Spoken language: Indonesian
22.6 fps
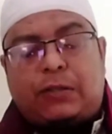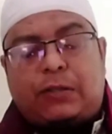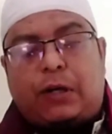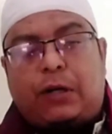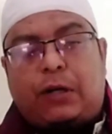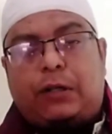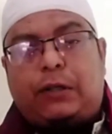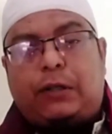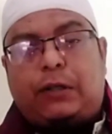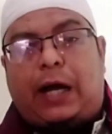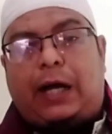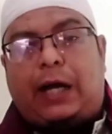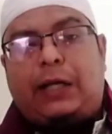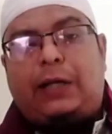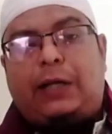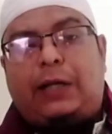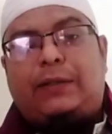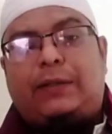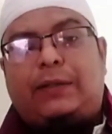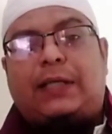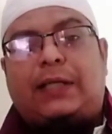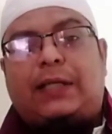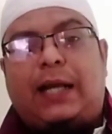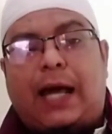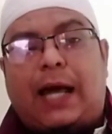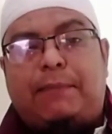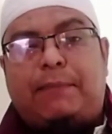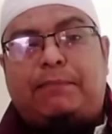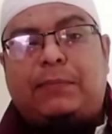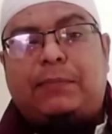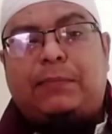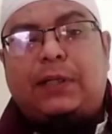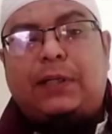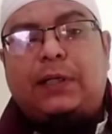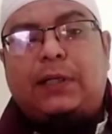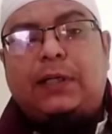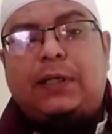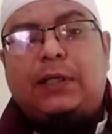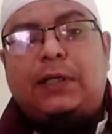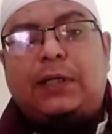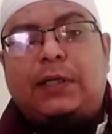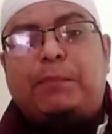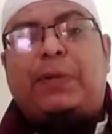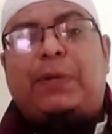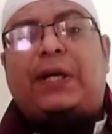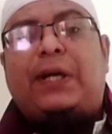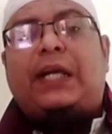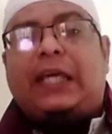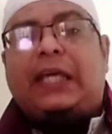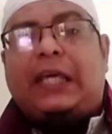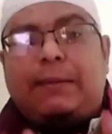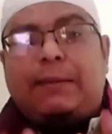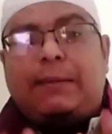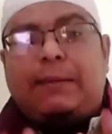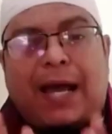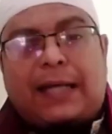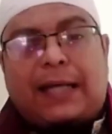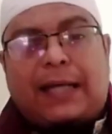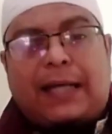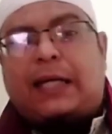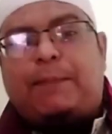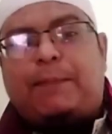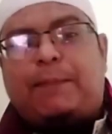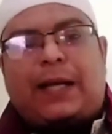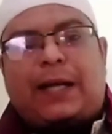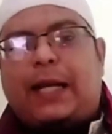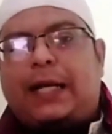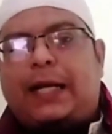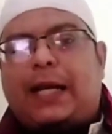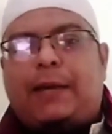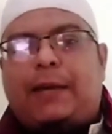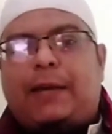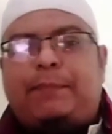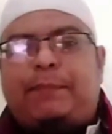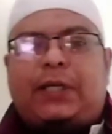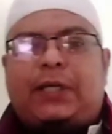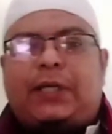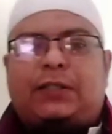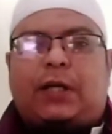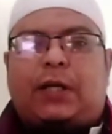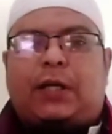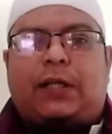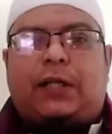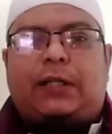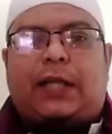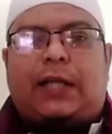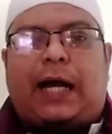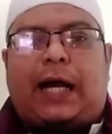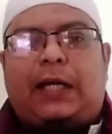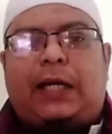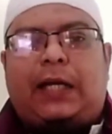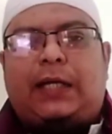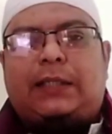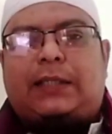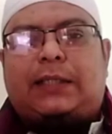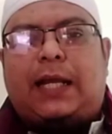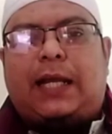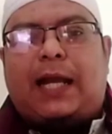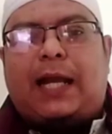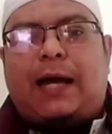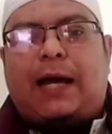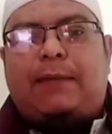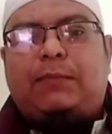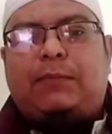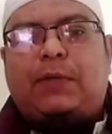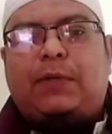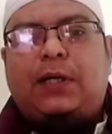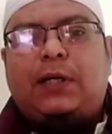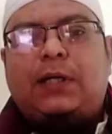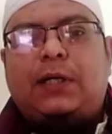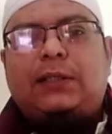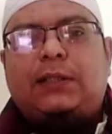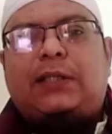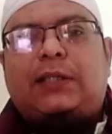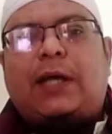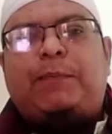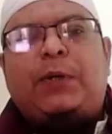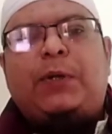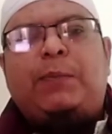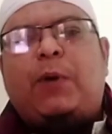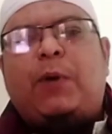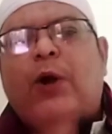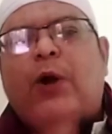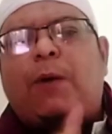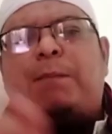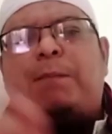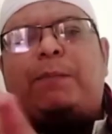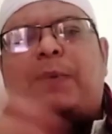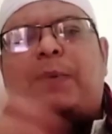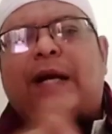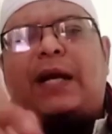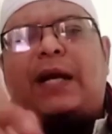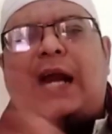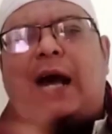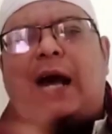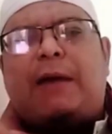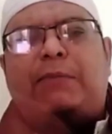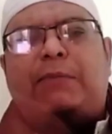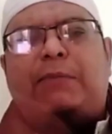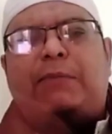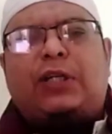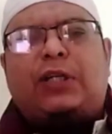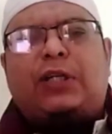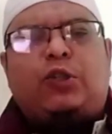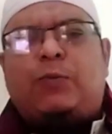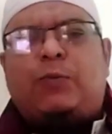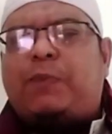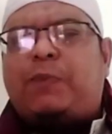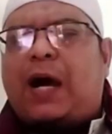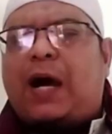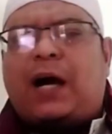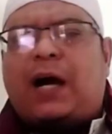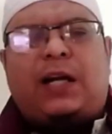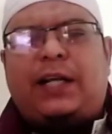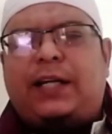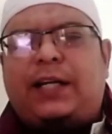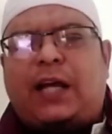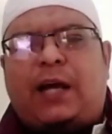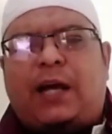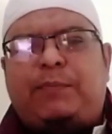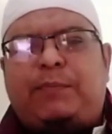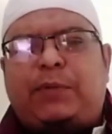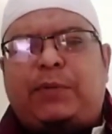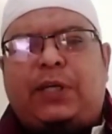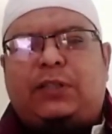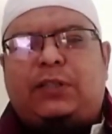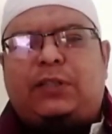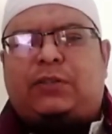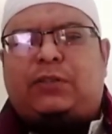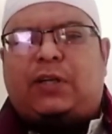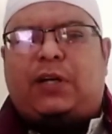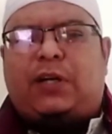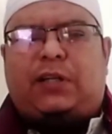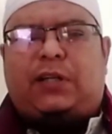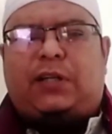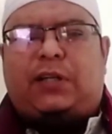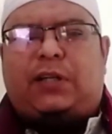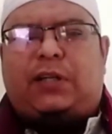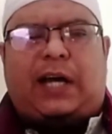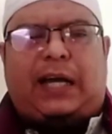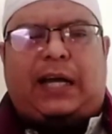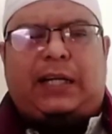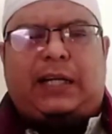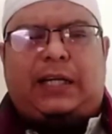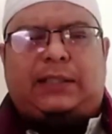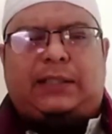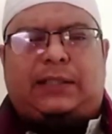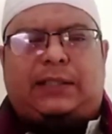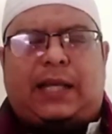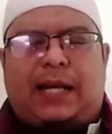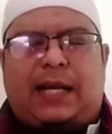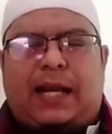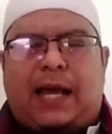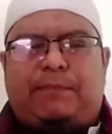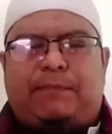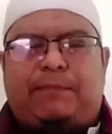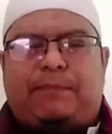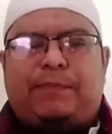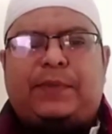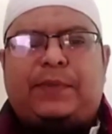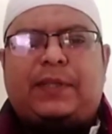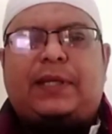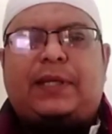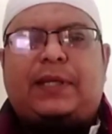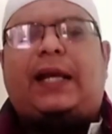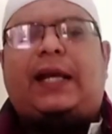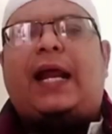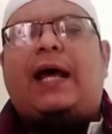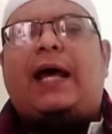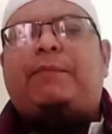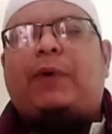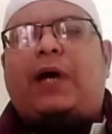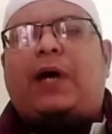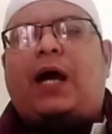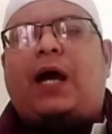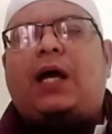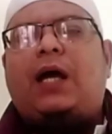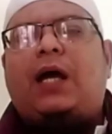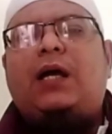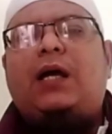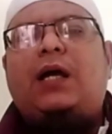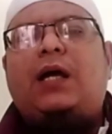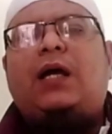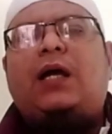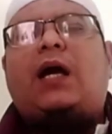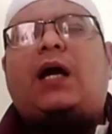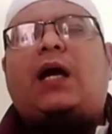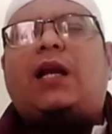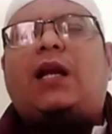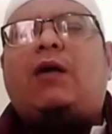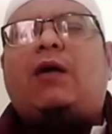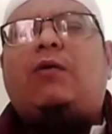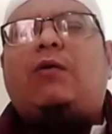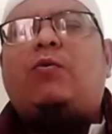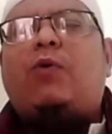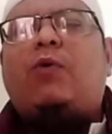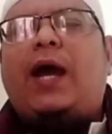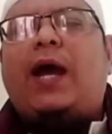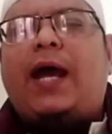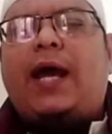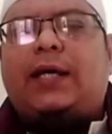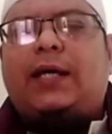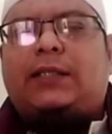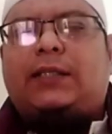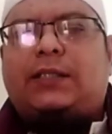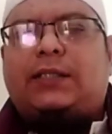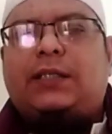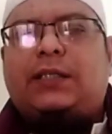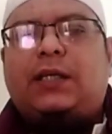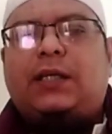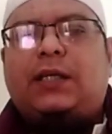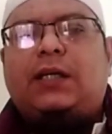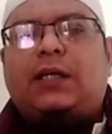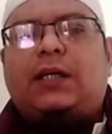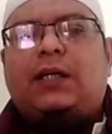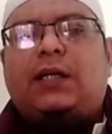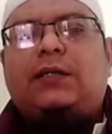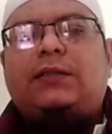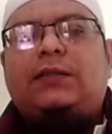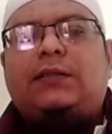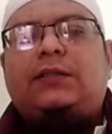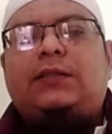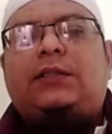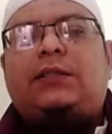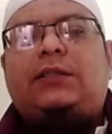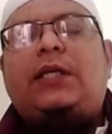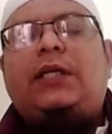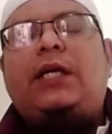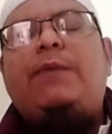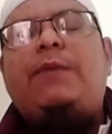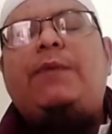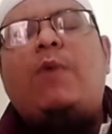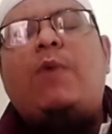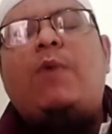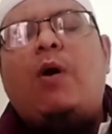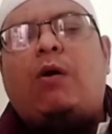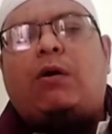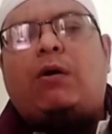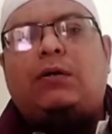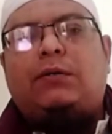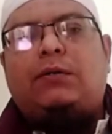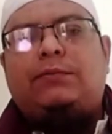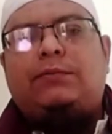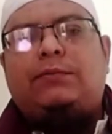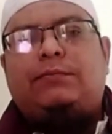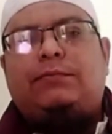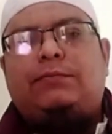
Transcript: beriman kepada Nabi Shallallahu Alaihi Wasallam, tapi belum pernah berjumpa oleh Nabi Shallallahu Alaihi Wasallam. Kenapa? Karena Wes sibuk mengurusi ibunya,